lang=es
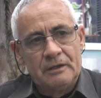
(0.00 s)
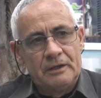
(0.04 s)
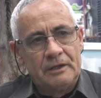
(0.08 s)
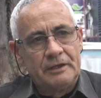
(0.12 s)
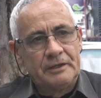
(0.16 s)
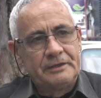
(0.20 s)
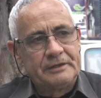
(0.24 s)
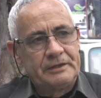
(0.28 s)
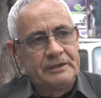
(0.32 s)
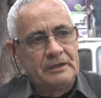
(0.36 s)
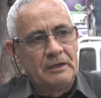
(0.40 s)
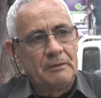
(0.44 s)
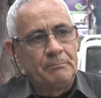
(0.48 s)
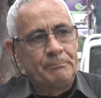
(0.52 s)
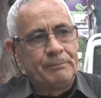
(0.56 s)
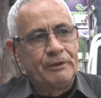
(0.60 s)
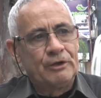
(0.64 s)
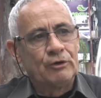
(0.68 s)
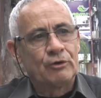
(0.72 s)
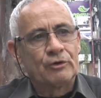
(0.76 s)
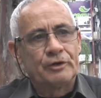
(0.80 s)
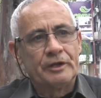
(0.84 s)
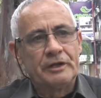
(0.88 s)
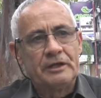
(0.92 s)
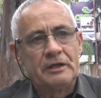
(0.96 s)
este,
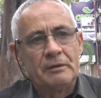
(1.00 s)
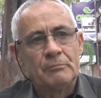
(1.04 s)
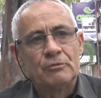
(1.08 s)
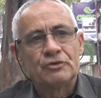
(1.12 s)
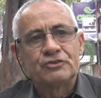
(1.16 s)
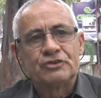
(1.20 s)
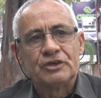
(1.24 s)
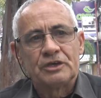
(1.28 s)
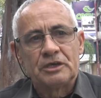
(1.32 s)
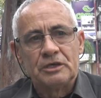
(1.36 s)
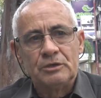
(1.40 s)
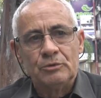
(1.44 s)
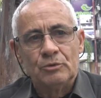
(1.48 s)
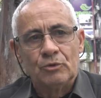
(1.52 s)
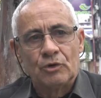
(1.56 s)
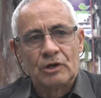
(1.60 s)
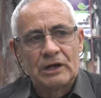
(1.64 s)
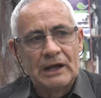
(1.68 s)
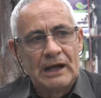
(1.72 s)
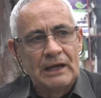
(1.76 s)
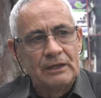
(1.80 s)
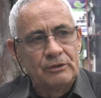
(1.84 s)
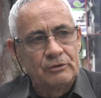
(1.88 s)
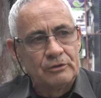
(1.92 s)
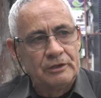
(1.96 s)
pero creemos
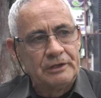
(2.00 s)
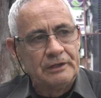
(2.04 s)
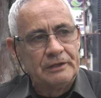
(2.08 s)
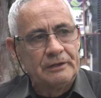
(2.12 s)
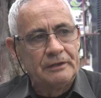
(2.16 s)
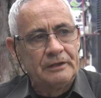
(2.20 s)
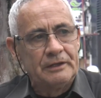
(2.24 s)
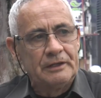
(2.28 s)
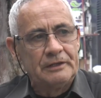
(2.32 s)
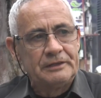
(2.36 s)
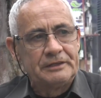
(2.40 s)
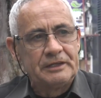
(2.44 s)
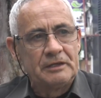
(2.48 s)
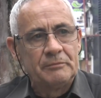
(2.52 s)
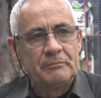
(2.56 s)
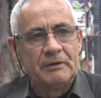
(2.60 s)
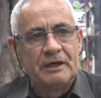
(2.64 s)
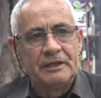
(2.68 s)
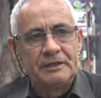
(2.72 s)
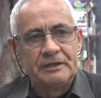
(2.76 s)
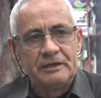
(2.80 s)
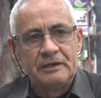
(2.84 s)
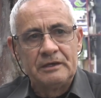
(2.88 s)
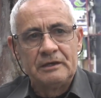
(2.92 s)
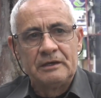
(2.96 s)
equivocado el,
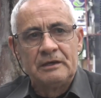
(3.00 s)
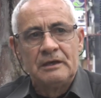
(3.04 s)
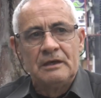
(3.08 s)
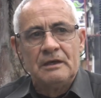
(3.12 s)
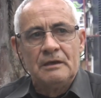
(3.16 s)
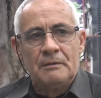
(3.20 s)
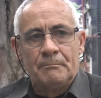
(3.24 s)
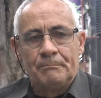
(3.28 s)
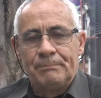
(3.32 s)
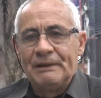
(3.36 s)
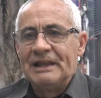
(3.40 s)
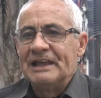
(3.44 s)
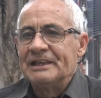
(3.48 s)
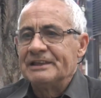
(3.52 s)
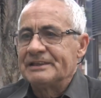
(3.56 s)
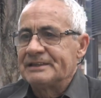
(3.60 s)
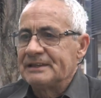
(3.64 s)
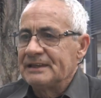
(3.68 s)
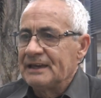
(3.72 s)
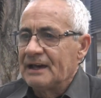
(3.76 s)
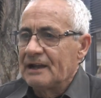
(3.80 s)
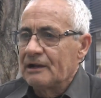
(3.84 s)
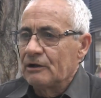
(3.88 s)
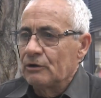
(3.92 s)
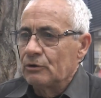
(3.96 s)
tema de
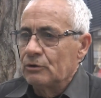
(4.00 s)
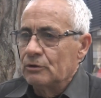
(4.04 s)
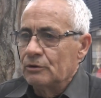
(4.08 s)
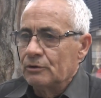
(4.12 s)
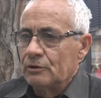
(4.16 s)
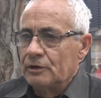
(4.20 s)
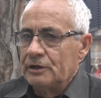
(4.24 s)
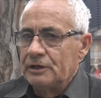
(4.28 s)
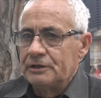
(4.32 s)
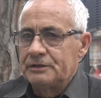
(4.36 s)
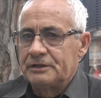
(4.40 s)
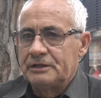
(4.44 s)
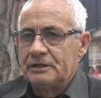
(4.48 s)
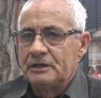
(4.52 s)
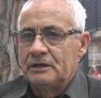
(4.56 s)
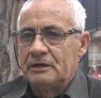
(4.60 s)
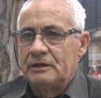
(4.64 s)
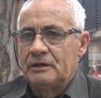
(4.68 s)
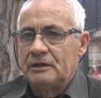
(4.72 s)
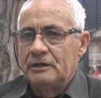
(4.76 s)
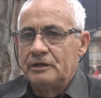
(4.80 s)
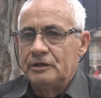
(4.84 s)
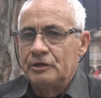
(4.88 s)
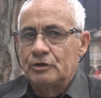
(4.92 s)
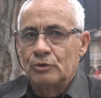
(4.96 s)
plantearlo,
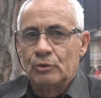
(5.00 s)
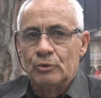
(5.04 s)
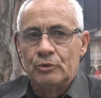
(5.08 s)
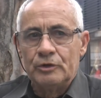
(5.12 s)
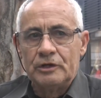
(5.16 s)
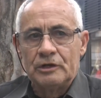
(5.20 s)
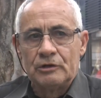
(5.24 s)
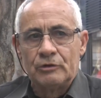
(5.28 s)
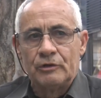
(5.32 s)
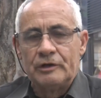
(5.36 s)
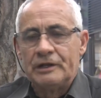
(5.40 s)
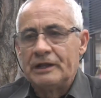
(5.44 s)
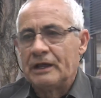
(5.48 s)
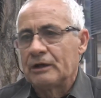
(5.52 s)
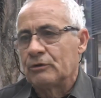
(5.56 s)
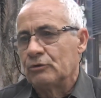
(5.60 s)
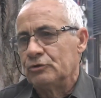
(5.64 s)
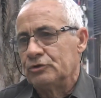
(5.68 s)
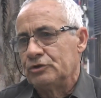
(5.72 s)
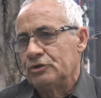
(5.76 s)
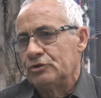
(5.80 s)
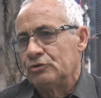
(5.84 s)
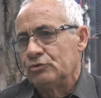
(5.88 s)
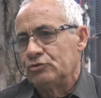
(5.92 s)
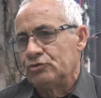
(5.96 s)
este, incluirlo en la
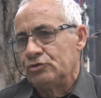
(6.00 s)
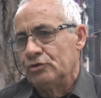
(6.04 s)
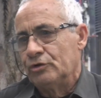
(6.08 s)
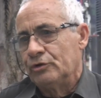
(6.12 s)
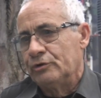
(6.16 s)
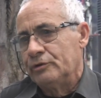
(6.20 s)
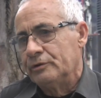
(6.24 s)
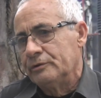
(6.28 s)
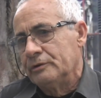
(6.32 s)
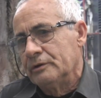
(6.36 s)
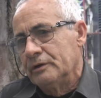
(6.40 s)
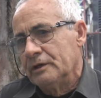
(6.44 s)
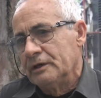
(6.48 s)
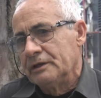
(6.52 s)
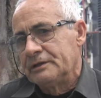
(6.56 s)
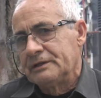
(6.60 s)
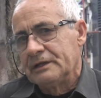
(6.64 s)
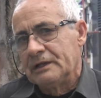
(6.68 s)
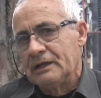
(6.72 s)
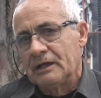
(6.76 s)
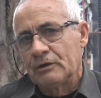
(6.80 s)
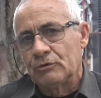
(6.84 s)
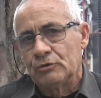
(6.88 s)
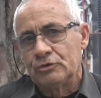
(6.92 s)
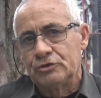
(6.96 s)
Constitución.
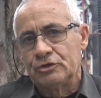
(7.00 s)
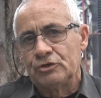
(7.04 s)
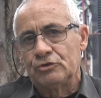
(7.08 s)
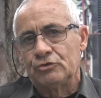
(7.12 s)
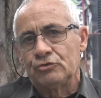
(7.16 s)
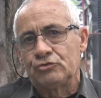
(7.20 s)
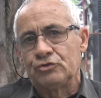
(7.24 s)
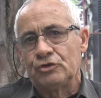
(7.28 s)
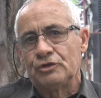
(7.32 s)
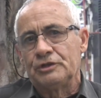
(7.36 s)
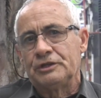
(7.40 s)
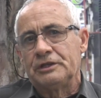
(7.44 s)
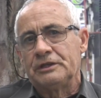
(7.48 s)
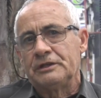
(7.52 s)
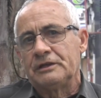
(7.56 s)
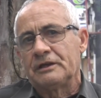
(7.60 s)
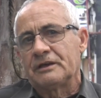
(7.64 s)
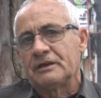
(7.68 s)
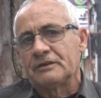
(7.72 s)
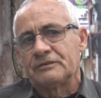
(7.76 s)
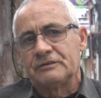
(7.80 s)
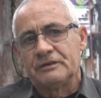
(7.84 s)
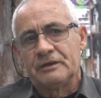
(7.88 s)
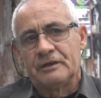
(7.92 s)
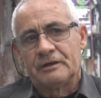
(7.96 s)
Este, la Constitución
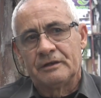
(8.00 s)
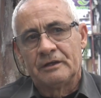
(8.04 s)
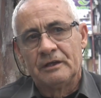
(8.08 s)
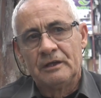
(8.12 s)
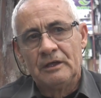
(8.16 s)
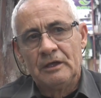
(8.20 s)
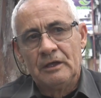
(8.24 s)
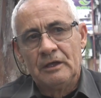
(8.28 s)
tiene que ser